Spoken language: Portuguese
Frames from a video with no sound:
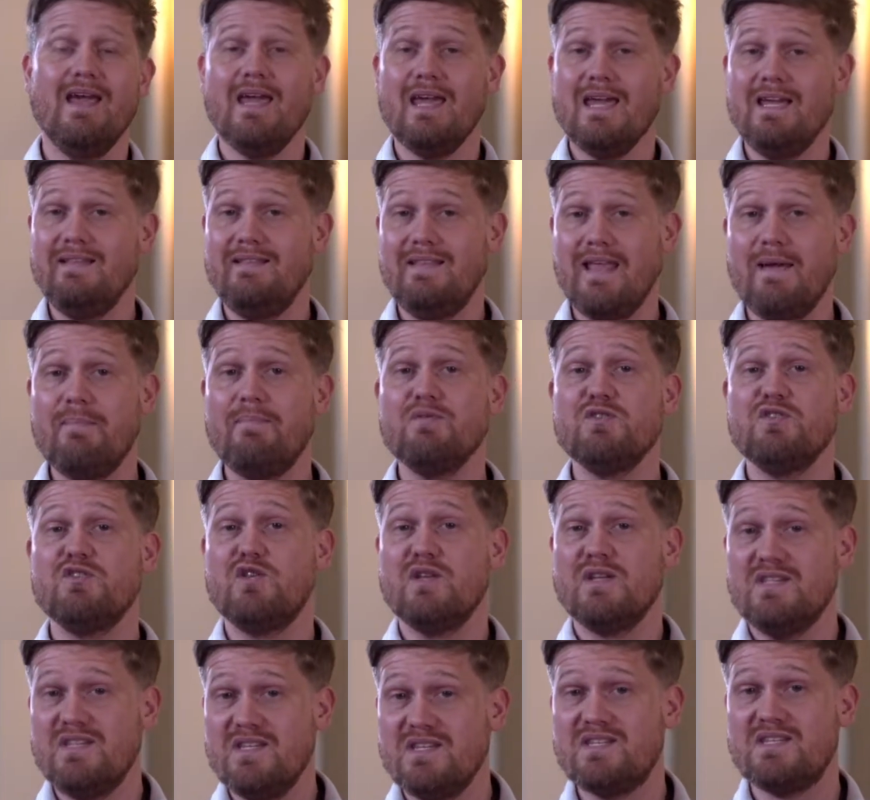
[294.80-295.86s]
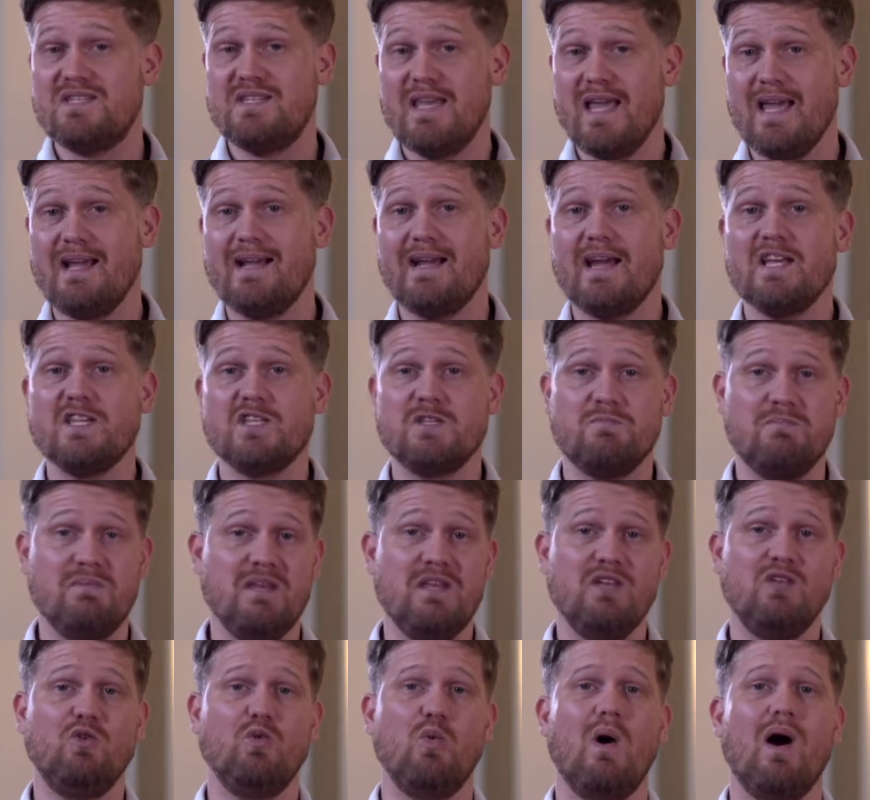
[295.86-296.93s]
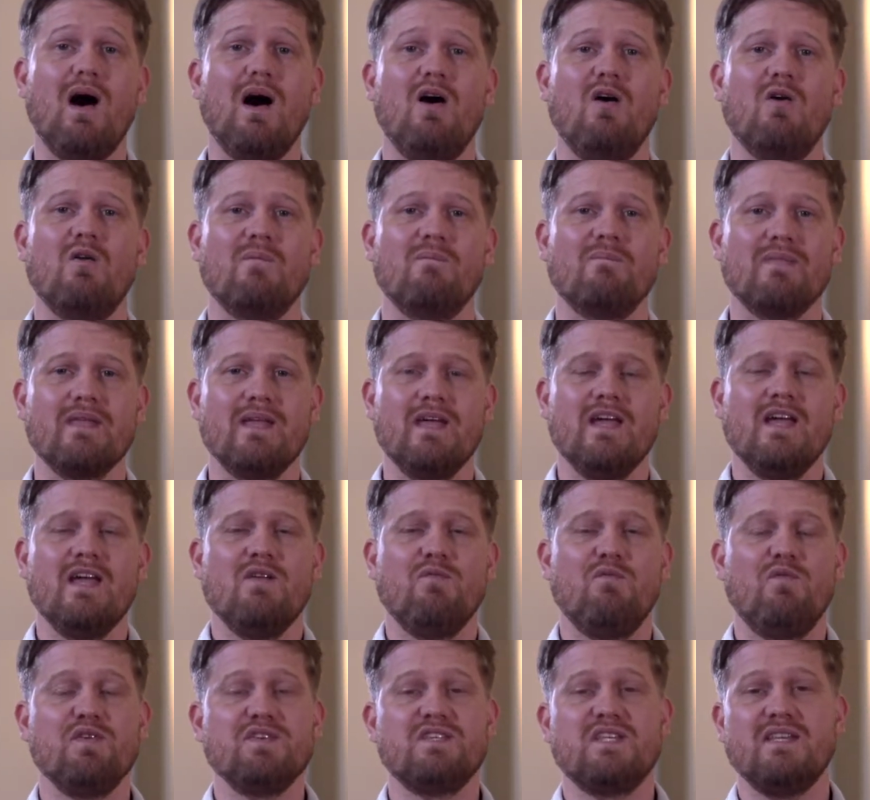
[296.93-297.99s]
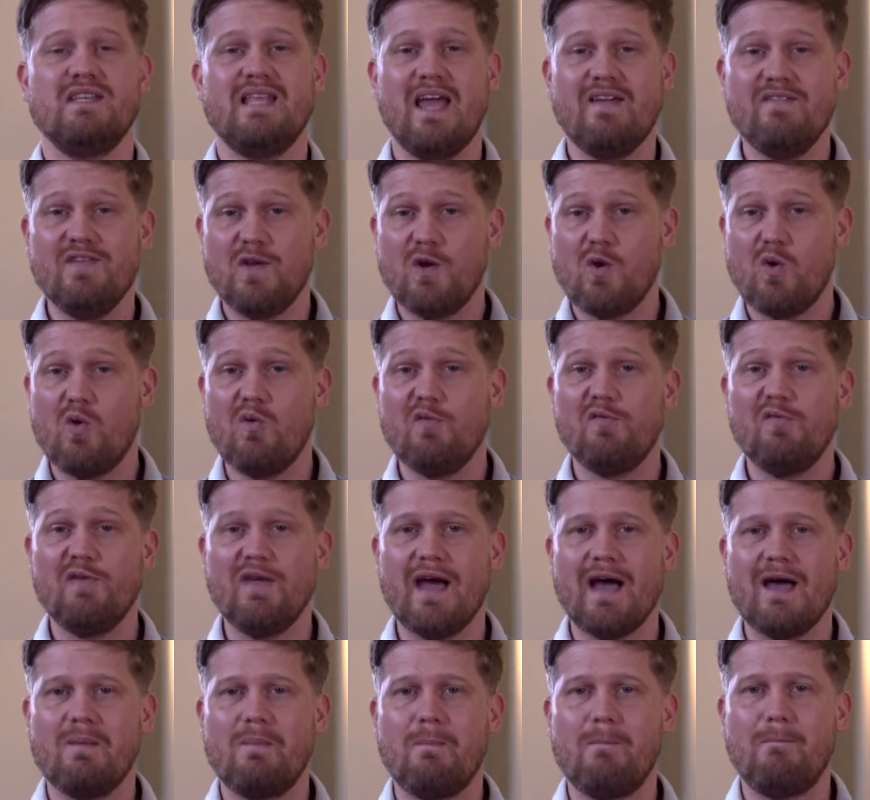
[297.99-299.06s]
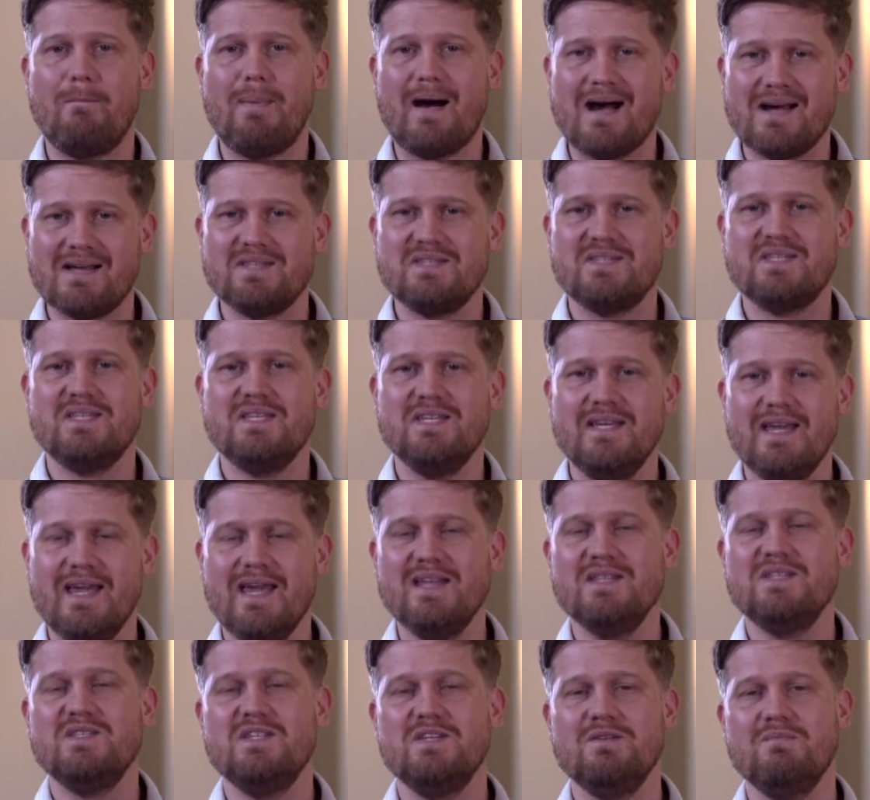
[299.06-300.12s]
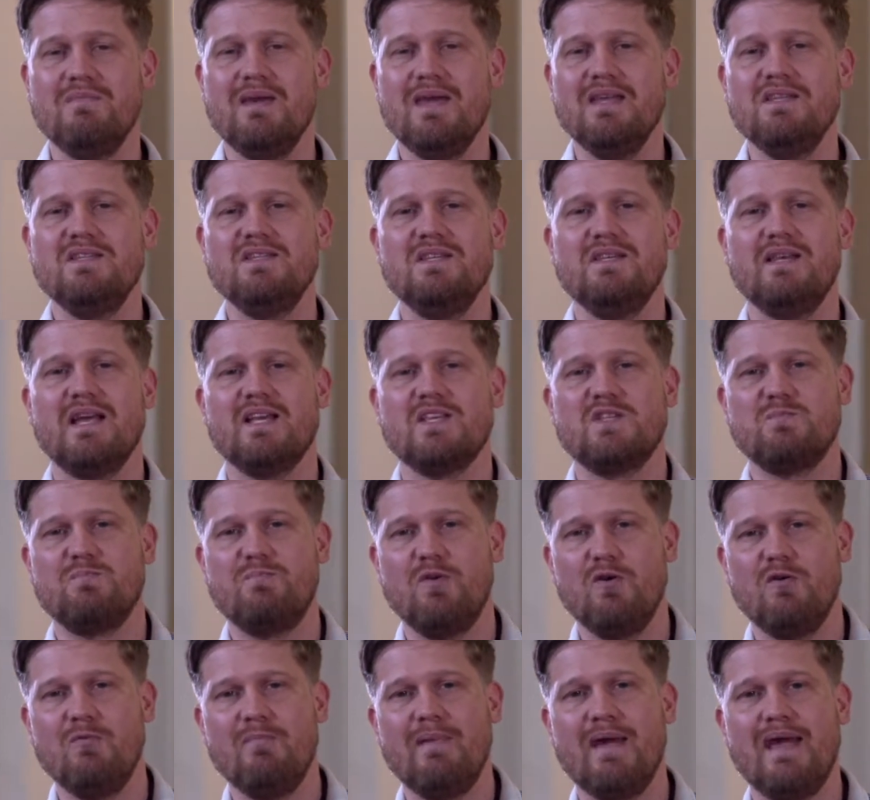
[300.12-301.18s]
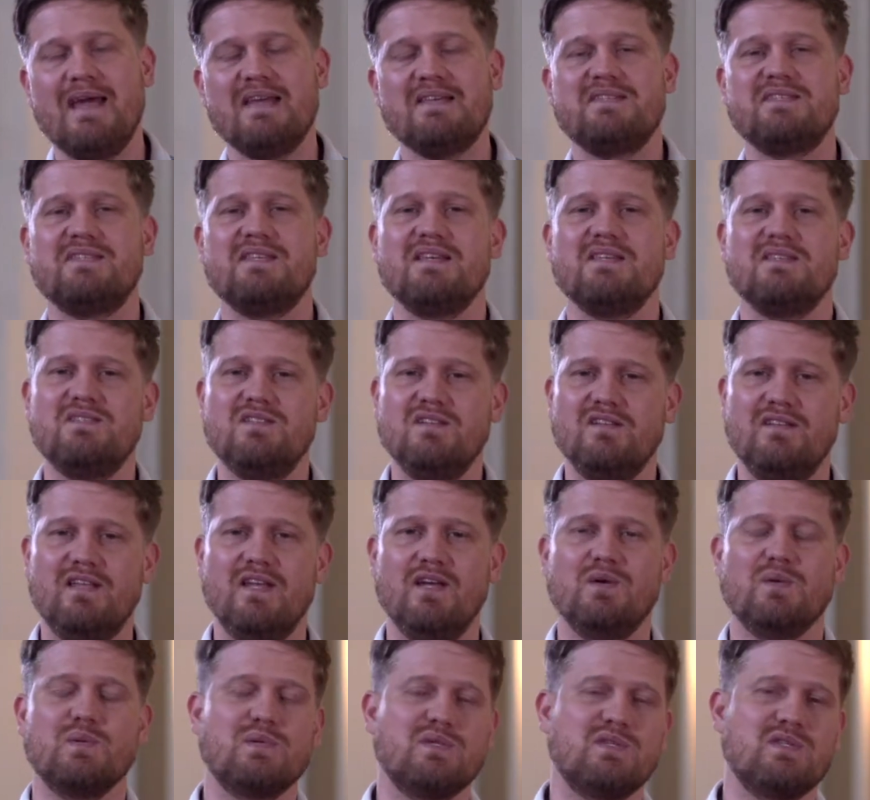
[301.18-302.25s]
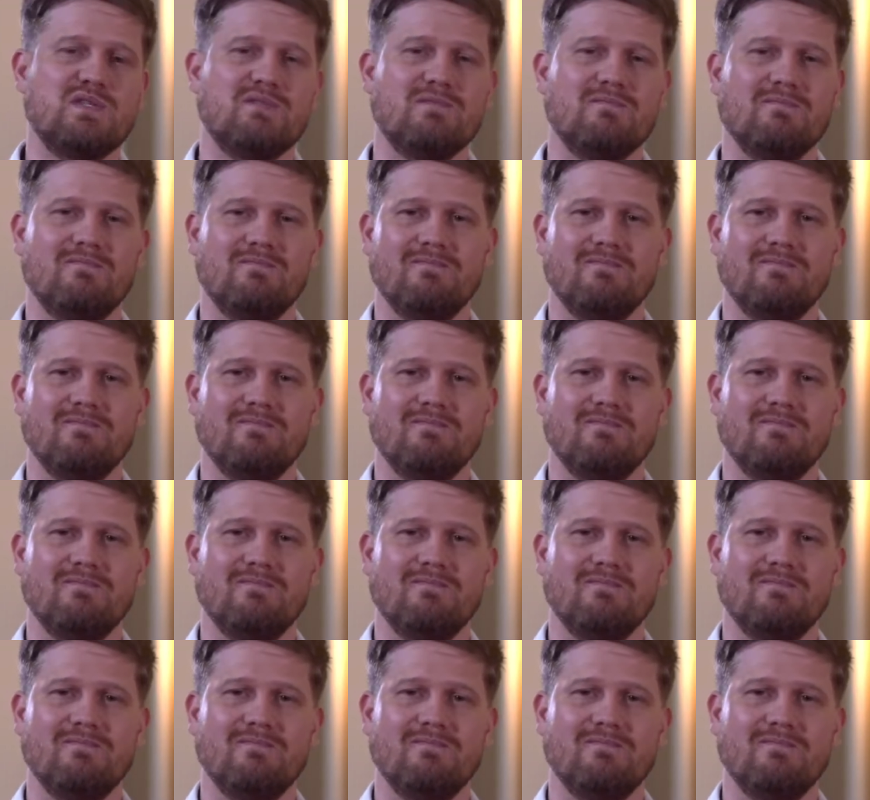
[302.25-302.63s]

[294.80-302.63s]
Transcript: Em tempos de seca espiritual, você deve confiar pacientemente nas promessas de Deus